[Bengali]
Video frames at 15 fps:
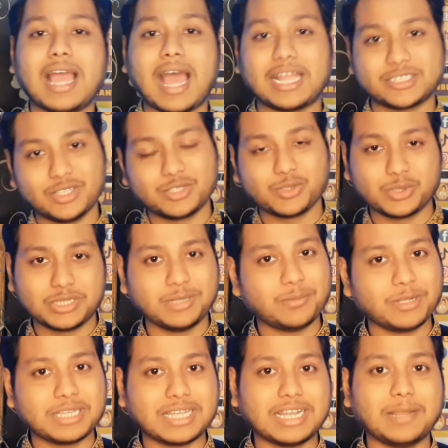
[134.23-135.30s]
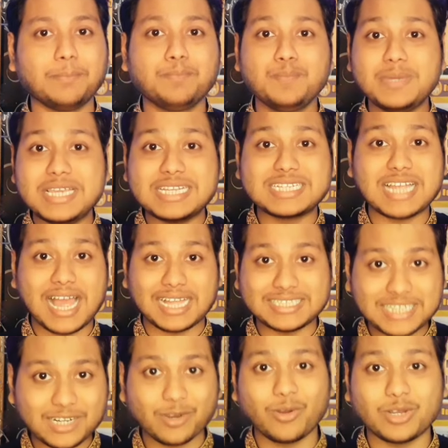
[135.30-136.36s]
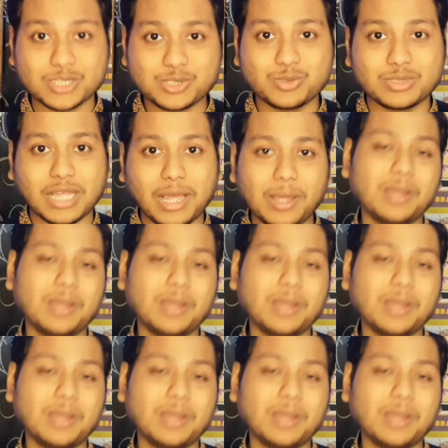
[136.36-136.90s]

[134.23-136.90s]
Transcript: আসলে সত্যি বলতে গেলে বিশ হাজার গজ সুতা